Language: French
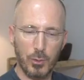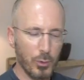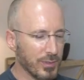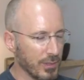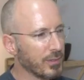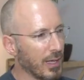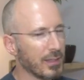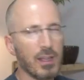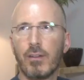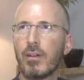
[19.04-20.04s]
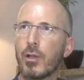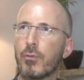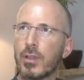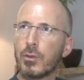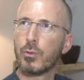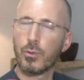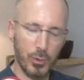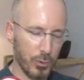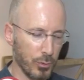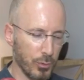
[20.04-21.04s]
Donc c'est un travail en fait
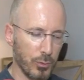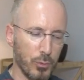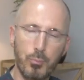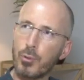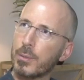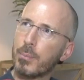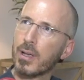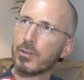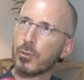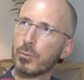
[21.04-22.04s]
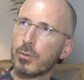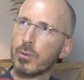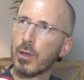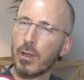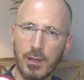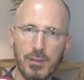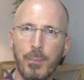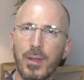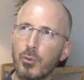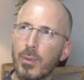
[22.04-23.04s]
donc euh, de, points de pression. Hein,
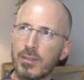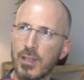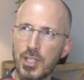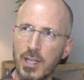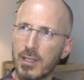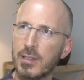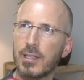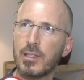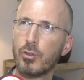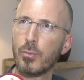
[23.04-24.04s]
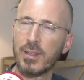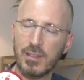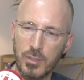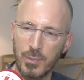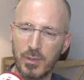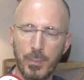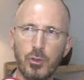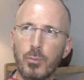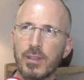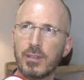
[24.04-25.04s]
c'est pas du massage. Il y a des techniques de massage, mais c'est pas
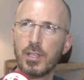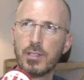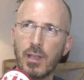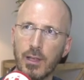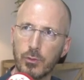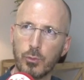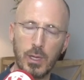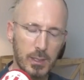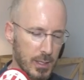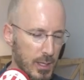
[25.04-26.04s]
du massage, c'est un soin.